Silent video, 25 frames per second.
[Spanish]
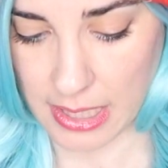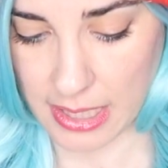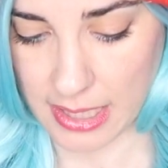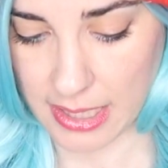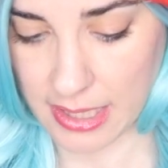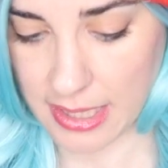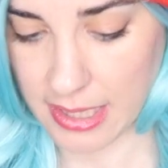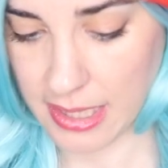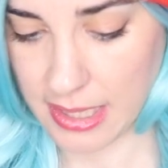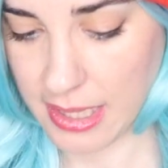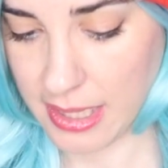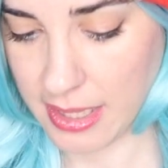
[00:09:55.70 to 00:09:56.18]

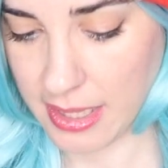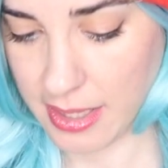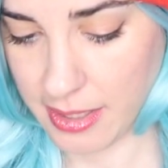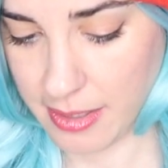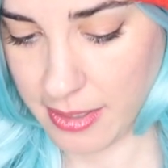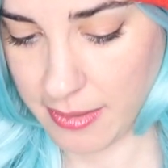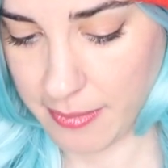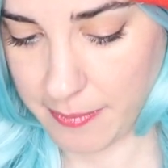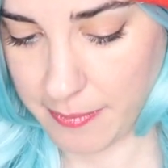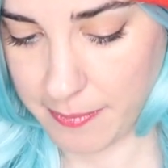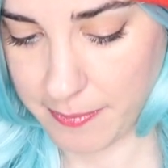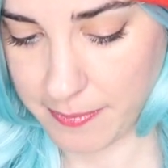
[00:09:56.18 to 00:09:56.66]
caja,
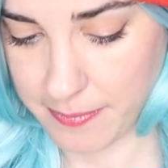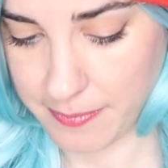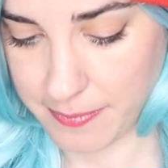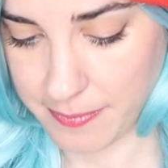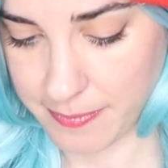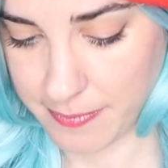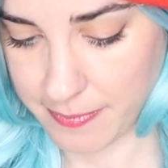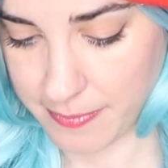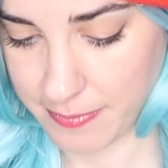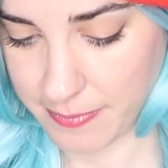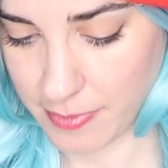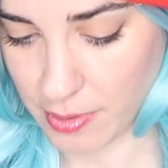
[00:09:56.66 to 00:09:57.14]

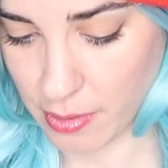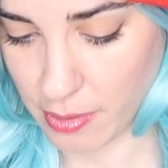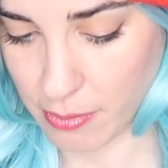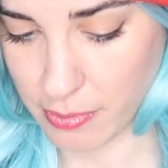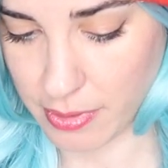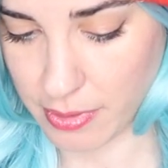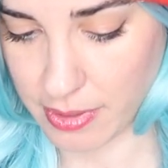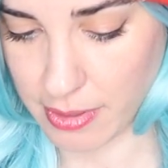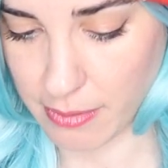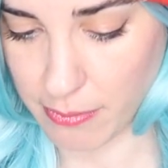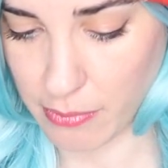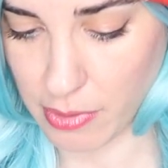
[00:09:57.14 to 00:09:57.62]
como
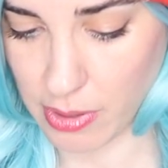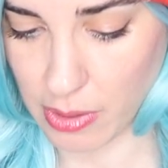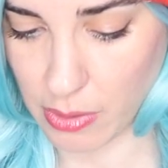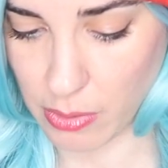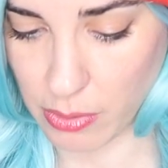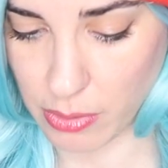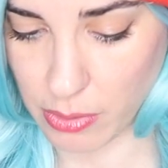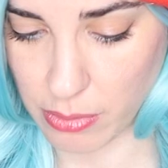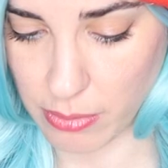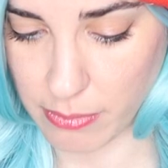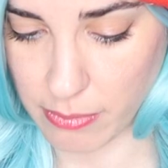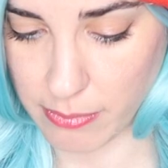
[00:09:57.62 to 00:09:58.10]
estamos
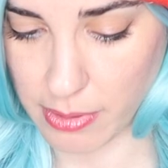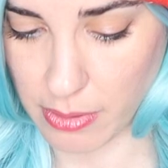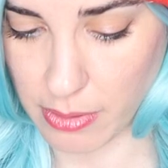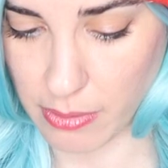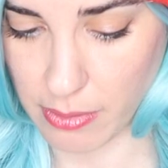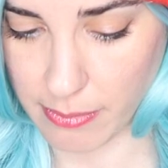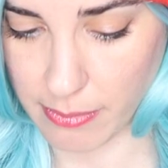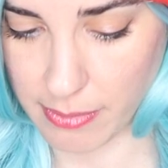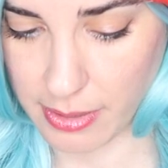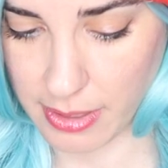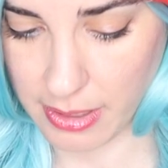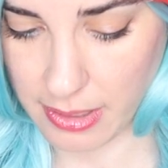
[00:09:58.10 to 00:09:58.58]
acostumbrados
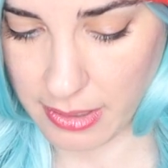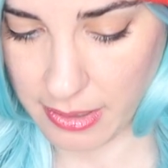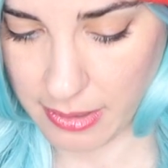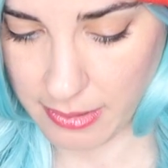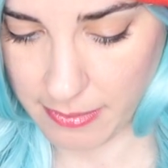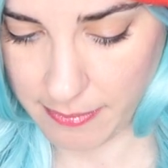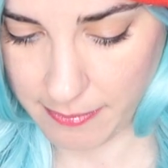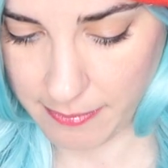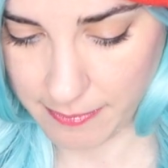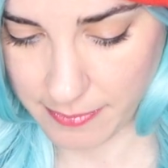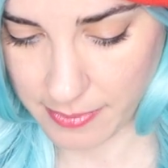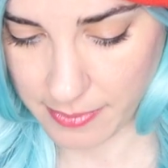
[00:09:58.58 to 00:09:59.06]
a abrirla.
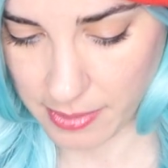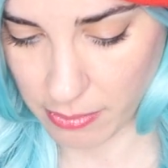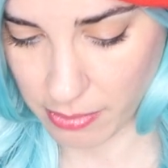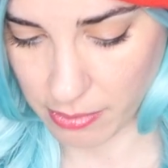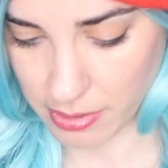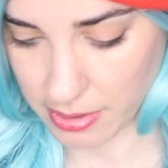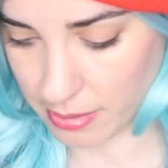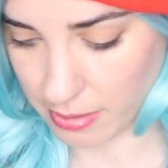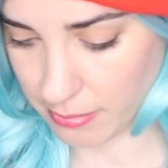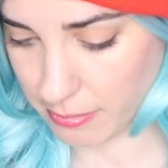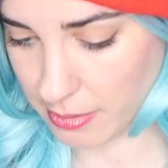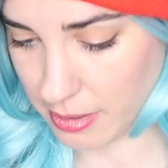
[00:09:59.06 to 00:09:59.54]
Creo que
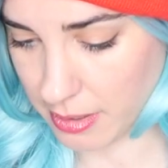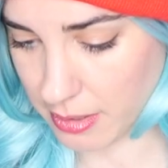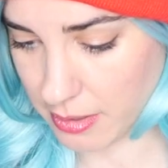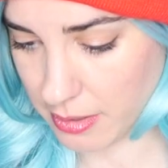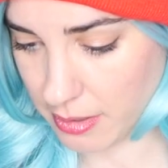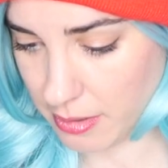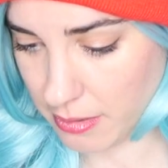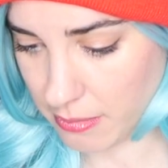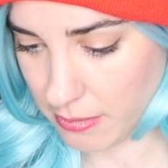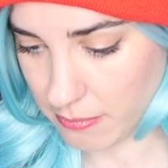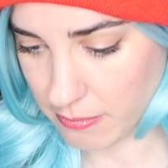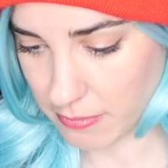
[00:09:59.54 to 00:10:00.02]
está abierta.